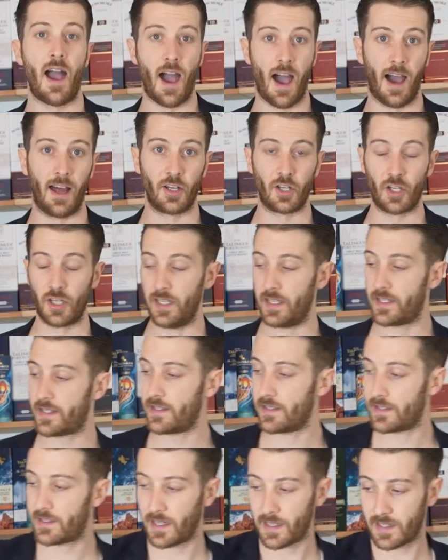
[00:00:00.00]

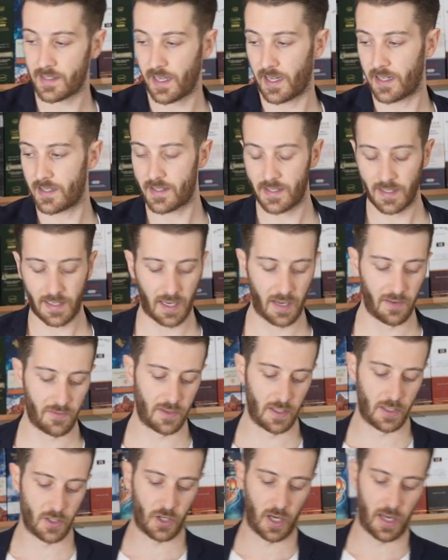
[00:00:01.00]
Anschließend das Ganze
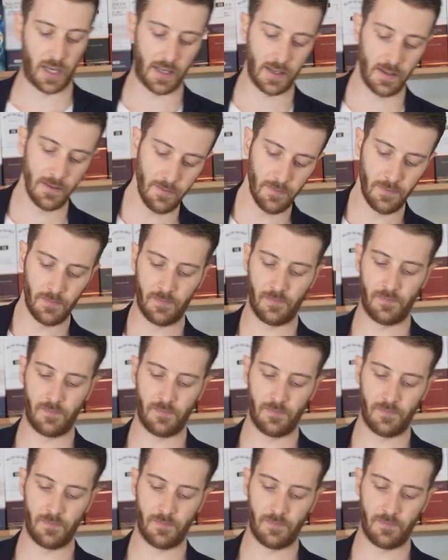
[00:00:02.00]
kräftig shaken.